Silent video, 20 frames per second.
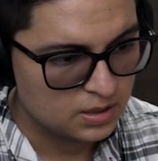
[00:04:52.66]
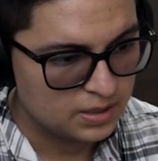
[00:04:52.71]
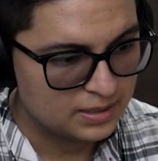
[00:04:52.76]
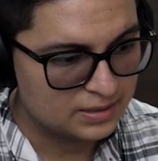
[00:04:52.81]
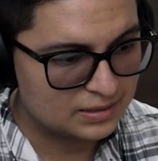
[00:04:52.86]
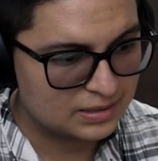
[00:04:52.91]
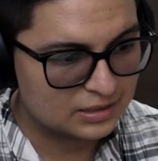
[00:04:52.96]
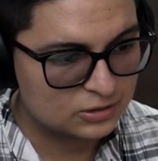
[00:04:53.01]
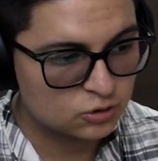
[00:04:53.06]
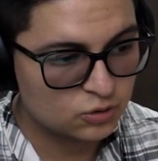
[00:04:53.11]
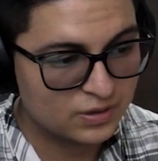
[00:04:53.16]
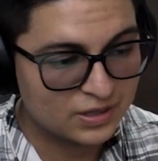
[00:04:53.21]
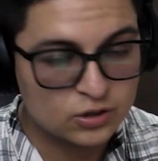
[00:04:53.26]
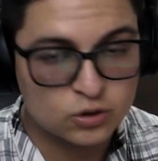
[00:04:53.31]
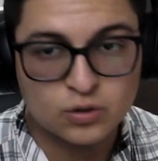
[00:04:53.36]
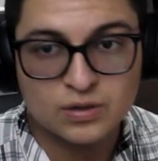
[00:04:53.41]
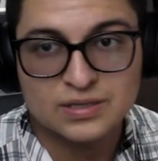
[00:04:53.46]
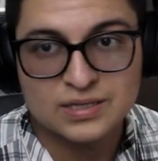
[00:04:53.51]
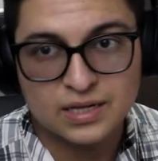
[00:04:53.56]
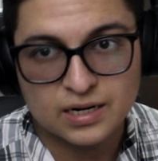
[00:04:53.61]
En este caso,
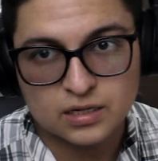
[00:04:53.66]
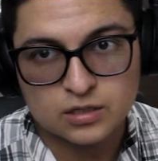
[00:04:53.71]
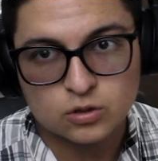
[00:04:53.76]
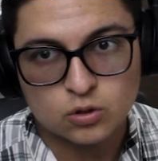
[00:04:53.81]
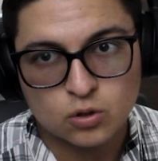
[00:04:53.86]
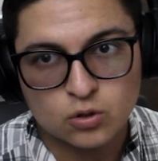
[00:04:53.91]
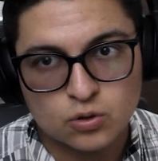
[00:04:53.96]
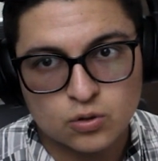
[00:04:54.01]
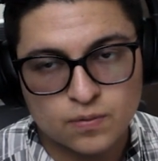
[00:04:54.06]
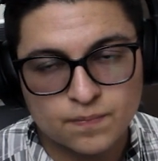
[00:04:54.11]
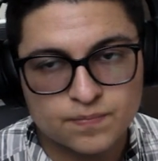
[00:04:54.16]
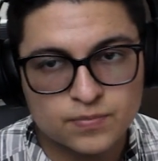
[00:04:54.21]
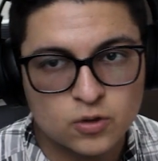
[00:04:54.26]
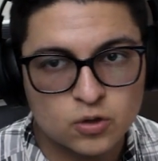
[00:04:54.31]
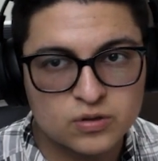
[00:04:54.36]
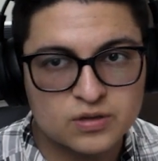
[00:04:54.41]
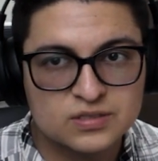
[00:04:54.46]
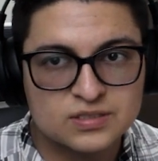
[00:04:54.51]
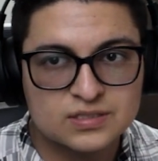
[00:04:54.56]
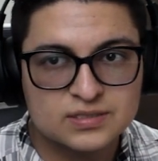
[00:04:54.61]
dentro del directorio
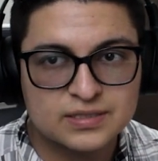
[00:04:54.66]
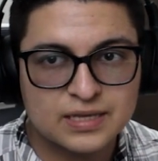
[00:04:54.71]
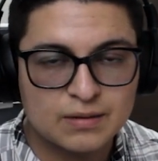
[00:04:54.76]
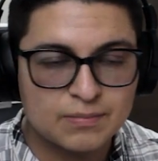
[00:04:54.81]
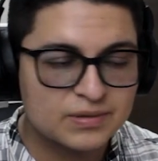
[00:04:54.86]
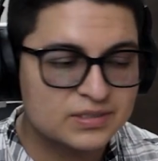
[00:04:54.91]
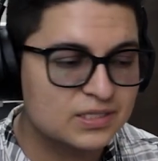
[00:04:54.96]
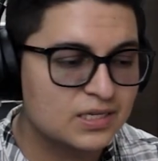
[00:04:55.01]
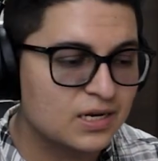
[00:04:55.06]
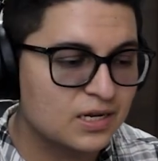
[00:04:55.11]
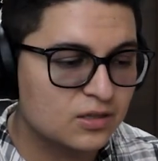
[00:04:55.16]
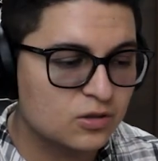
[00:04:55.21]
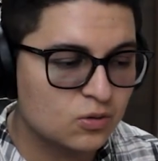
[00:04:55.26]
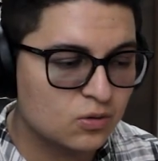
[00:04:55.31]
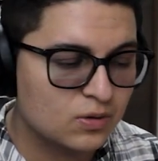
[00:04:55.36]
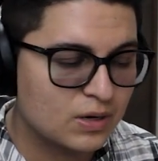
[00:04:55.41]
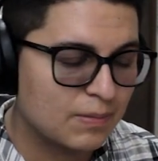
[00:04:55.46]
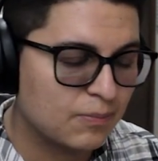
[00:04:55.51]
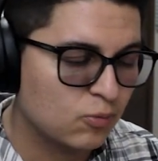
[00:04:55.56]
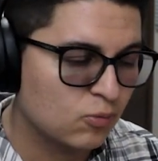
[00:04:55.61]
donde se está
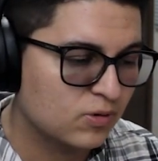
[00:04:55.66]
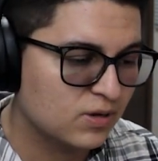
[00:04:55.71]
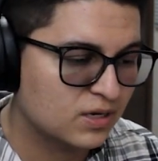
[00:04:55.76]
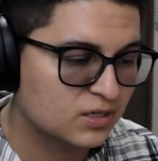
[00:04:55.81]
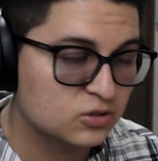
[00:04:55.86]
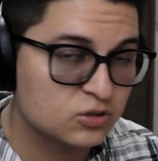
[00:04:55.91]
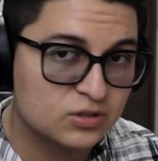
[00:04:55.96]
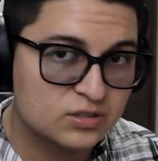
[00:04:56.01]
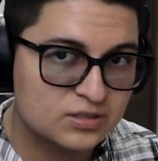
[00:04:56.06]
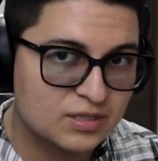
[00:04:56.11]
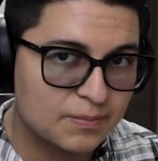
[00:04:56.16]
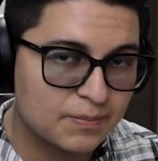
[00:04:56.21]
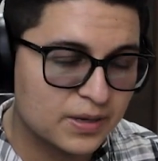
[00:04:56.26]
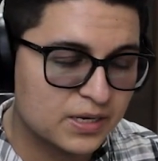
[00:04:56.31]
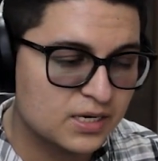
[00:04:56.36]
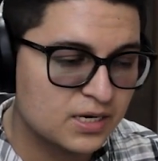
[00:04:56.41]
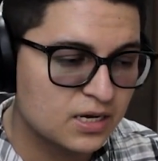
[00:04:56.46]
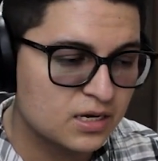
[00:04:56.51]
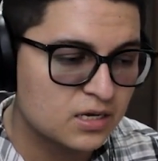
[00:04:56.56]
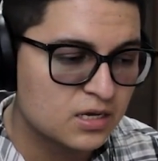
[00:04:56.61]
almacenando la publicación de esta
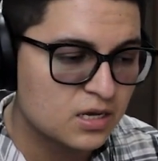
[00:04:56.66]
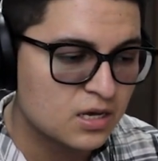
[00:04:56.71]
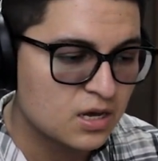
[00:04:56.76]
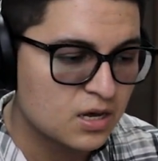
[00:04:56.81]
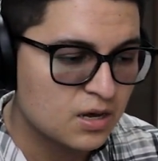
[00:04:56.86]
página,